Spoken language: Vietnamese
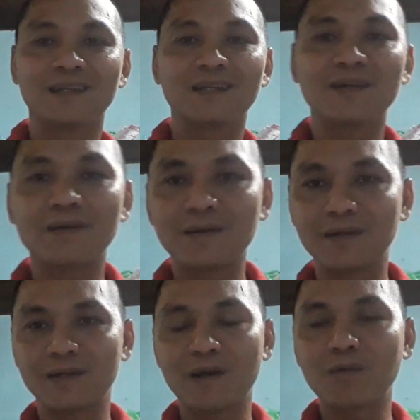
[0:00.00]

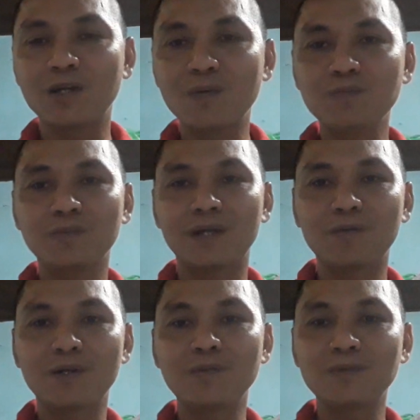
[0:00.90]
nó nó không có đúng nó
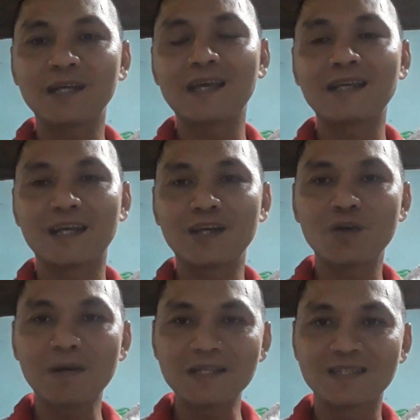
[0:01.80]
không có đúng cái, cái nghĩa
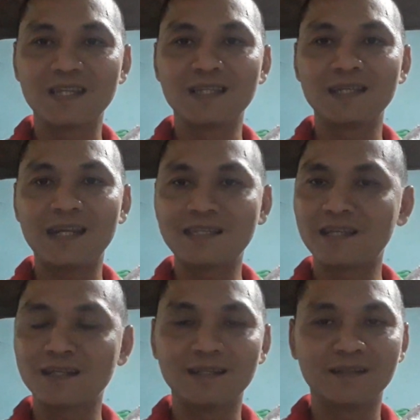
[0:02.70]
của vaccine với lại
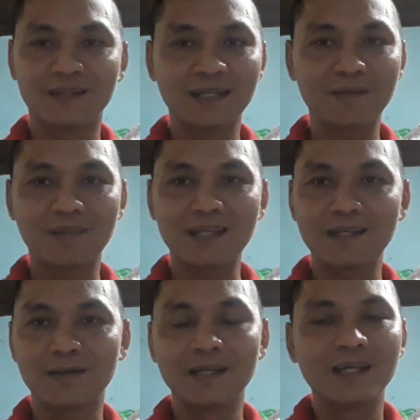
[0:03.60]
sinh đường anh em
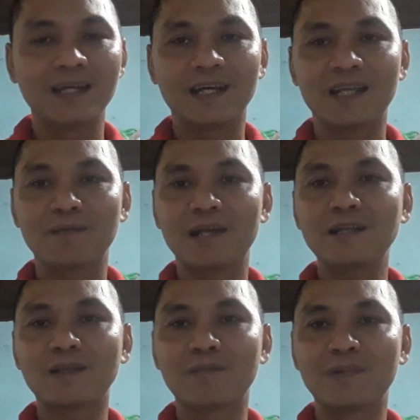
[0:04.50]
thấy anh em
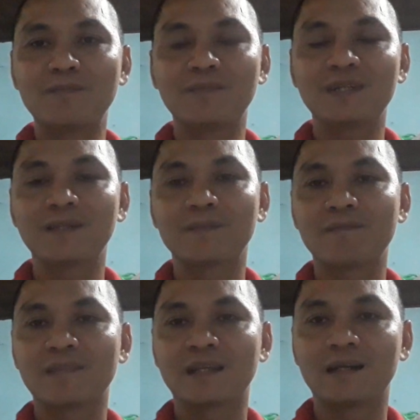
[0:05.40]
gắn tầm lâm
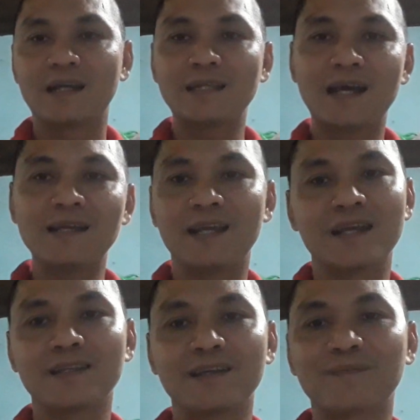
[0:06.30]
à, để thể
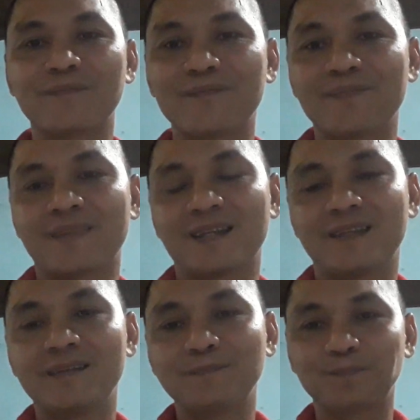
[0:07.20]
hiện đây,
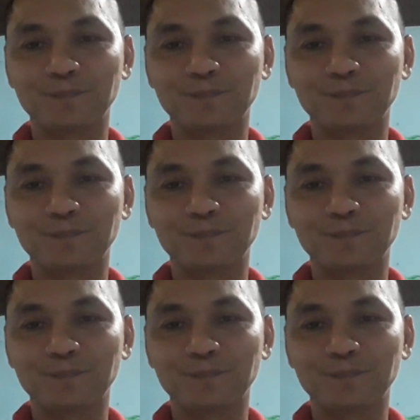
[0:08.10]
đó